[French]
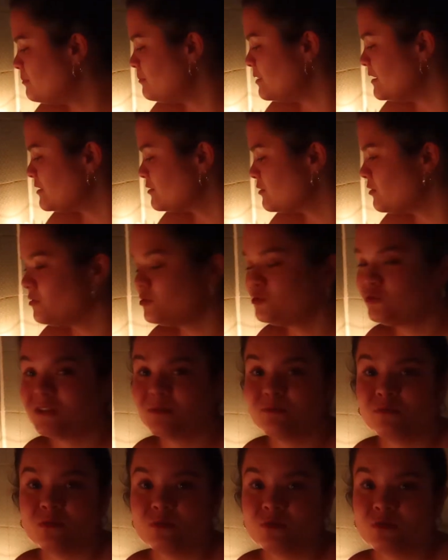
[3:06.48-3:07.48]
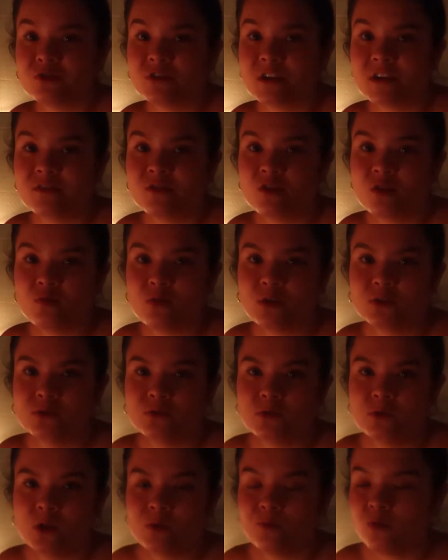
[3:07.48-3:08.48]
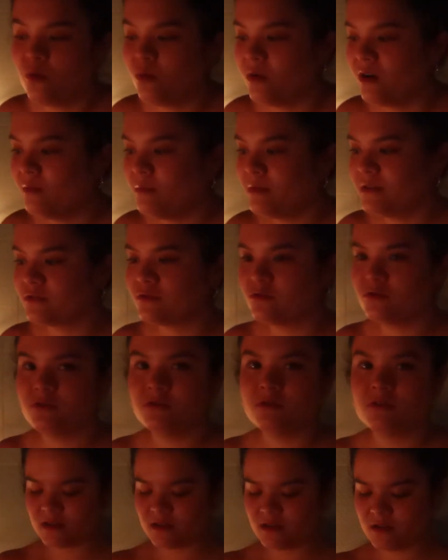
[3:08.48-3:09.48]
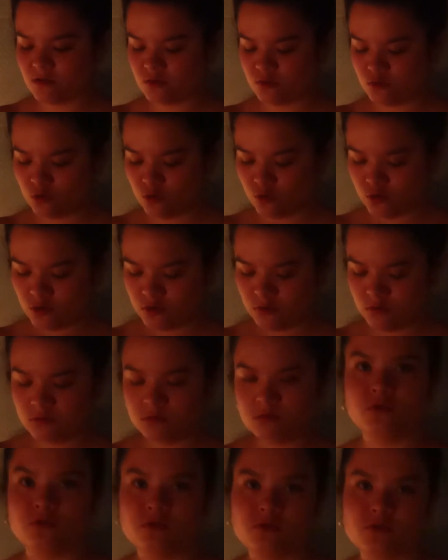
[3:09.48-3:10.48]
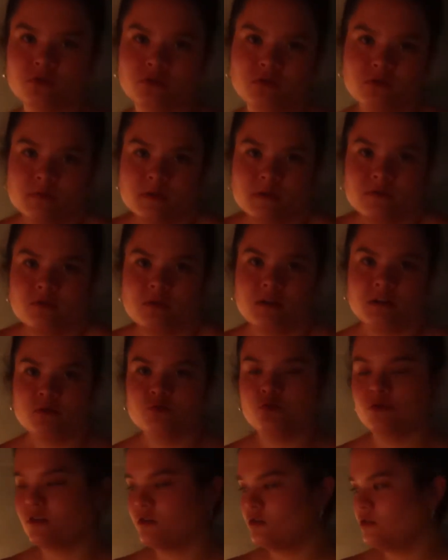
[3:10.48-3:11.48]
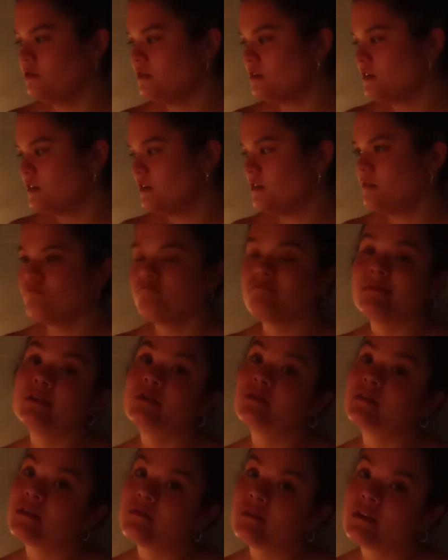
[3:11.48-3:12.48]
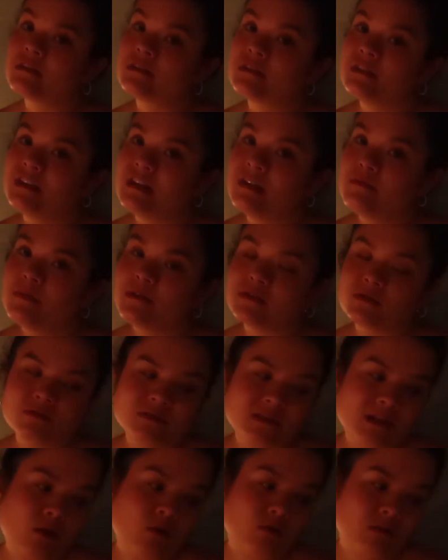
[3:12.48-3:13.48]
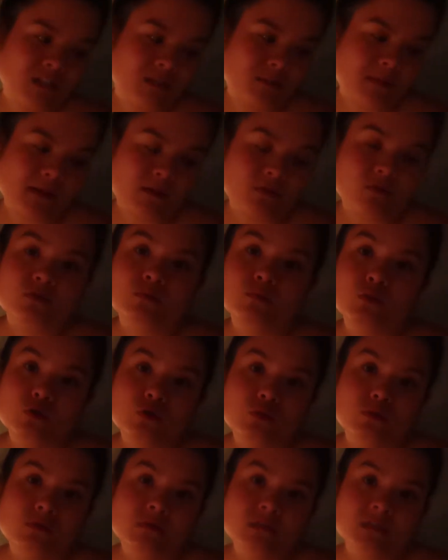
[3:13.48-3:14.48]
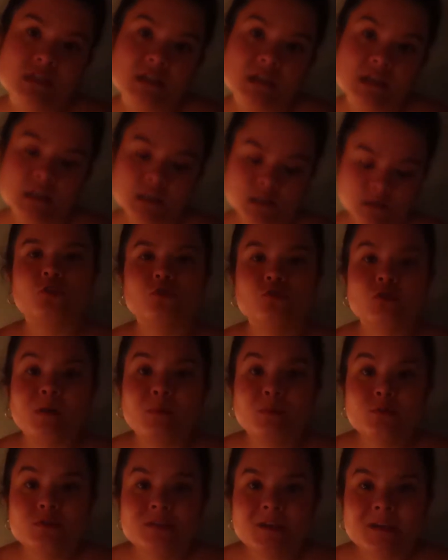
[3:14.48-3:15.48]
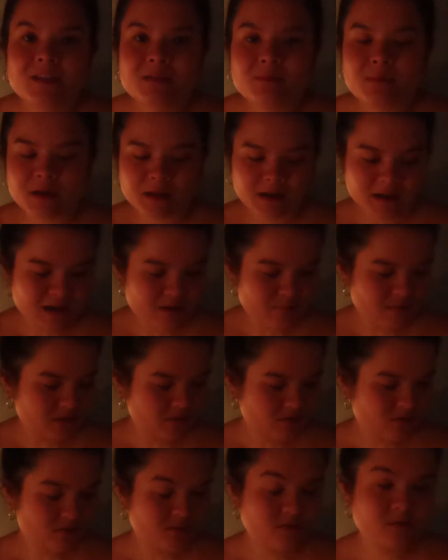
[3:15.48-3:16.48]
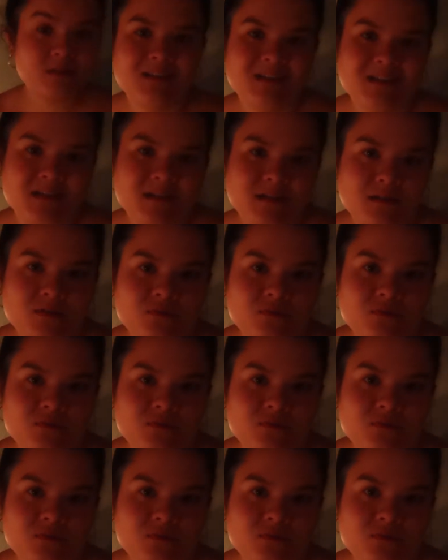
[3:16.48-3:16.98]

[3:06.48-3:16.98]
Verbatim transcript: parce que tout simplement j'adore boire de l'eau dans mon bain parce que ça la donne trop chaud donc euh, bah voilà je bois de l'eau mais dans un verre stylé parce que ça rend l'expérience beaucoup plus stylée. Je suis un peu gênée de parler là parce que déjà